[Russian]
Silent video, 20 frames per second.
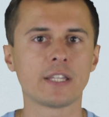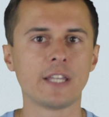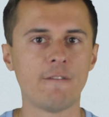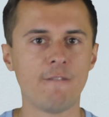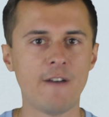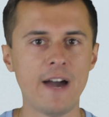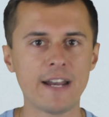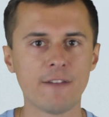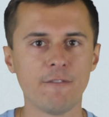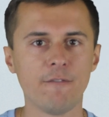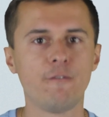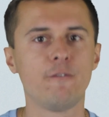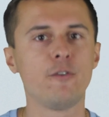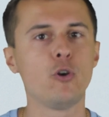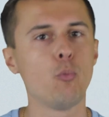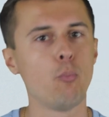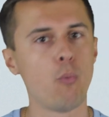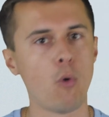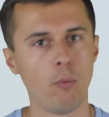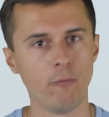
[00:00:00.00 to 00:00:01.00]
товаров в
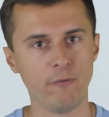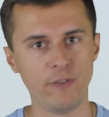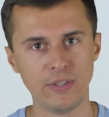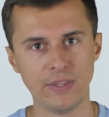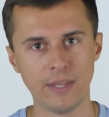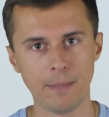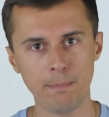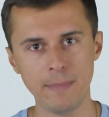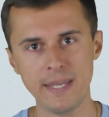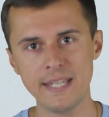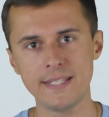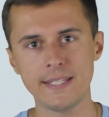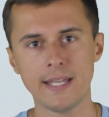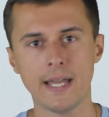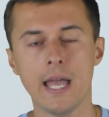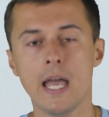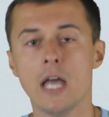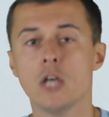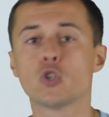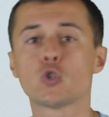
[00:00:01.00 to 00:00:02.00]
любом видном
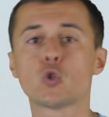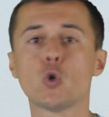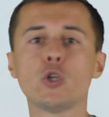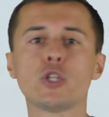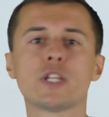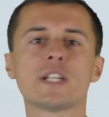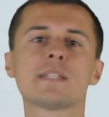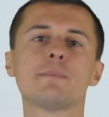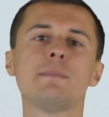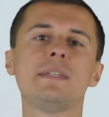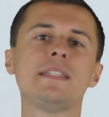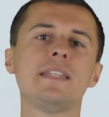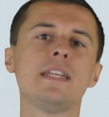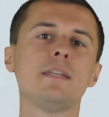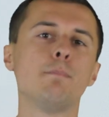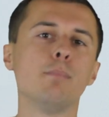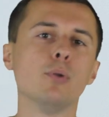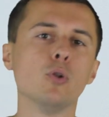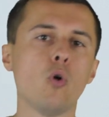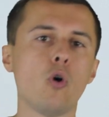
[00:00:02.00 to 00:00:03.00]
месте стоит
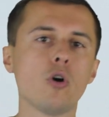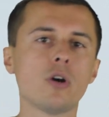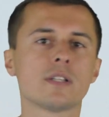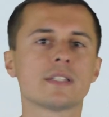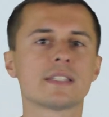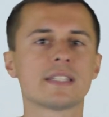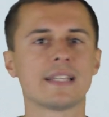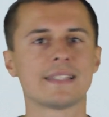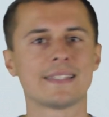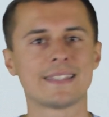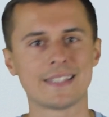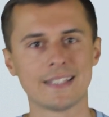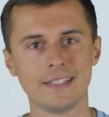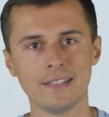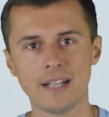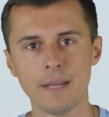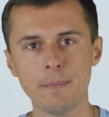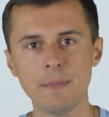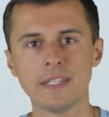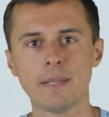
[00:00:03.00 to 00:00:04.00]
разместить блок со
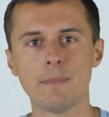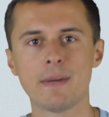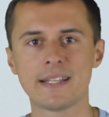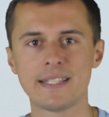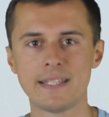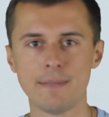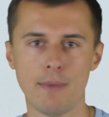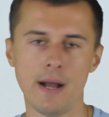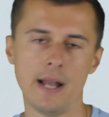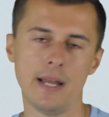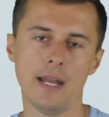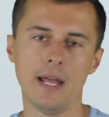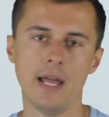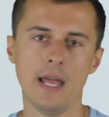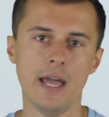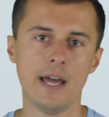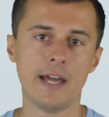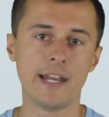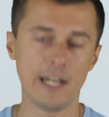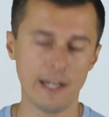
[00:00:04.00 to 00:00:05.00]
ссылками на максимально
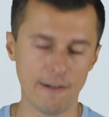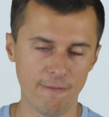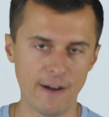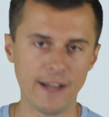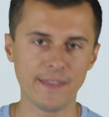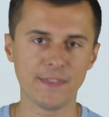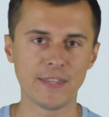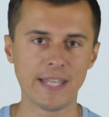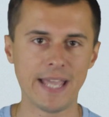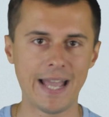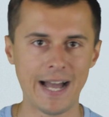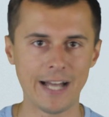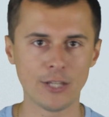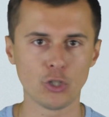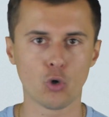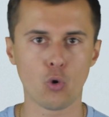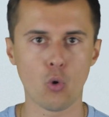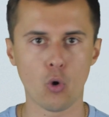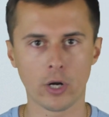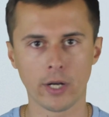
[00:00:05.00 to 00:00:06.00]
релевантные
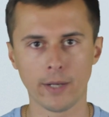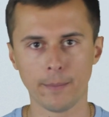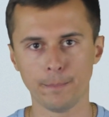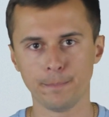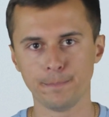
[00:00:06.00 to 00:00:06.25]
анкоры.